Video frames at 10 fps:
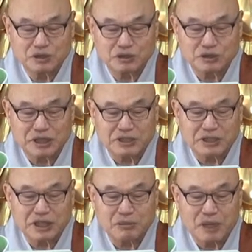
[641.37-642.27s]

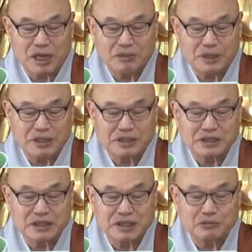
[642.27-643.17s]
중생들의 마음에
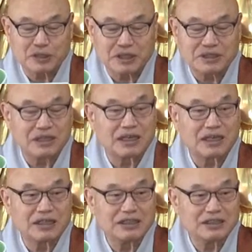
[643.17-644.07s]
즐겨하는 바를
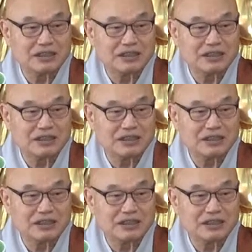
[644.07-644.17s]
따라.